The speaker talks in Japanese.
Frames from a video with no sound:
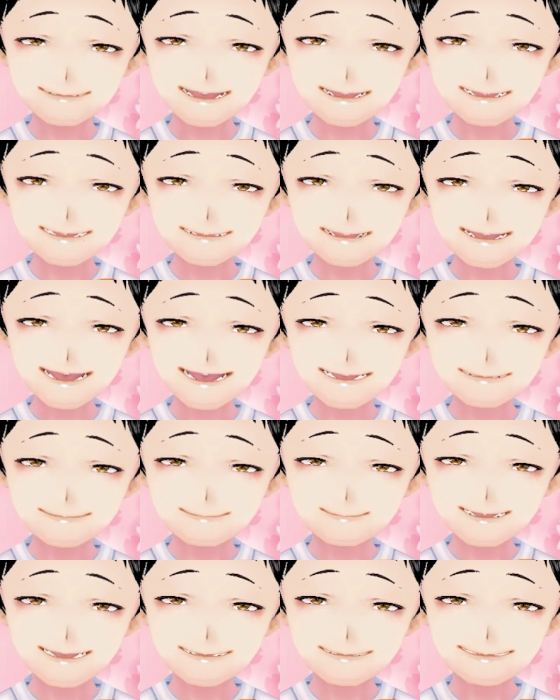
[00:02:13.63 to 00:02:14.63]
単穴
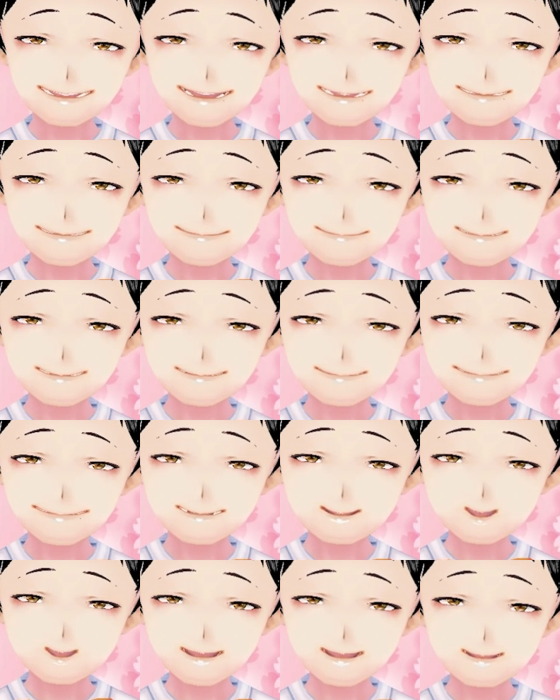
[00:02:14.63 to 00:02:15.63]
は、松山騎手
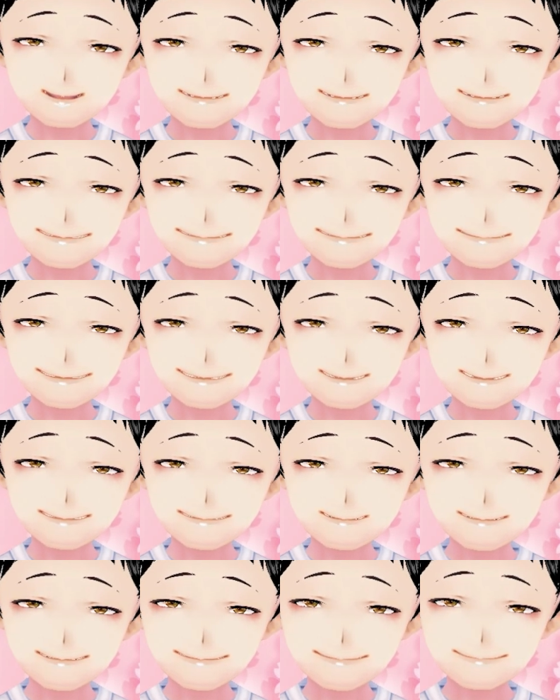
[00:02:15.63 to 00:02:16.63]
騎乗の1
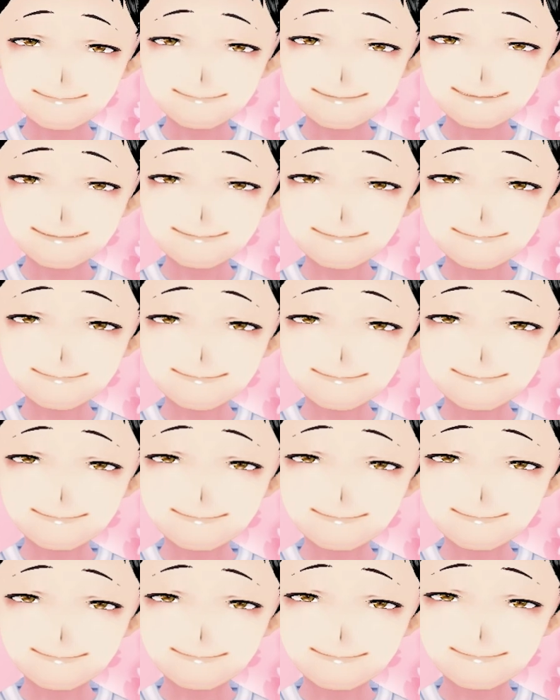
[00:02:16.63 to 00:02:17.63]
枠1番、
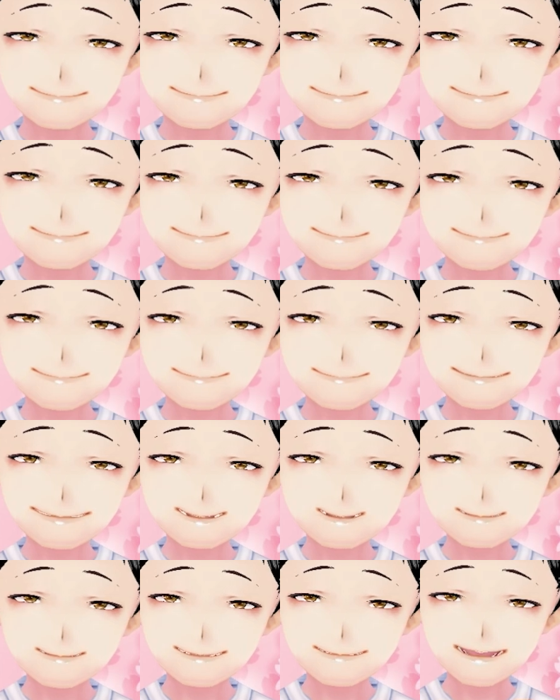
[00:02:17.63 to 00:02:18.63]
ジャッカル。
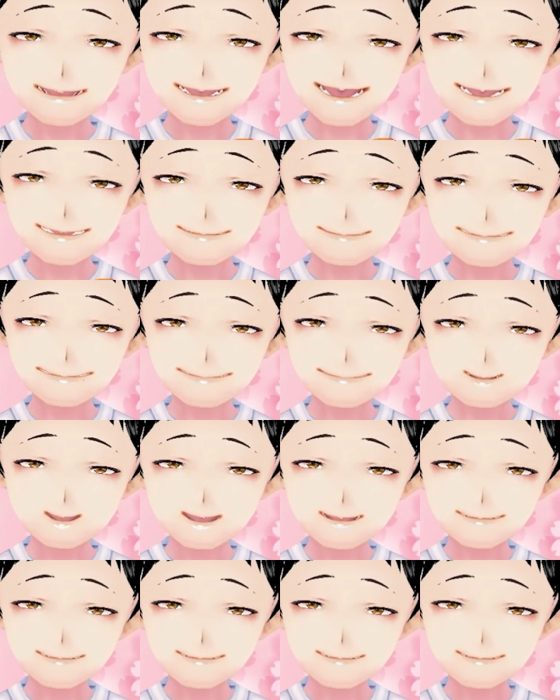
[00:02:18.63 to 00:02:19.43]
レンアナは2